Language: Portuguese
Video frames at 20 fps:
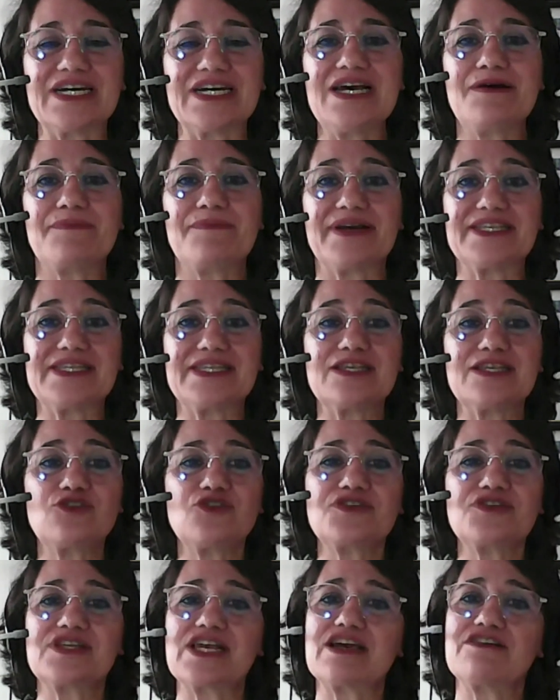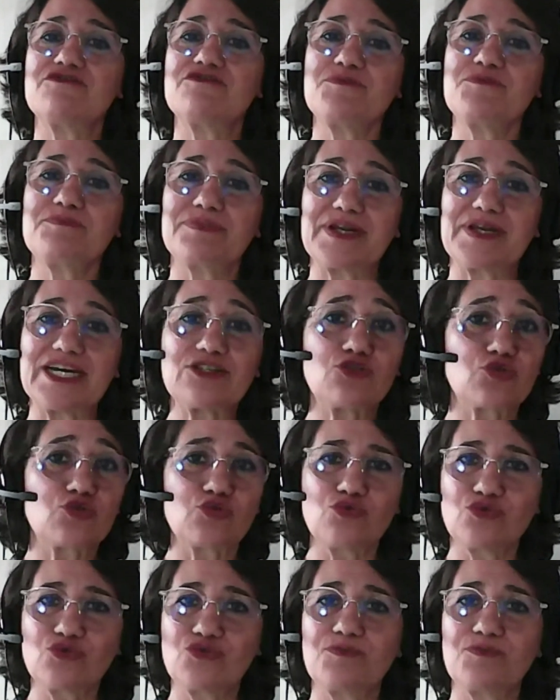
mas isso serve para tudo,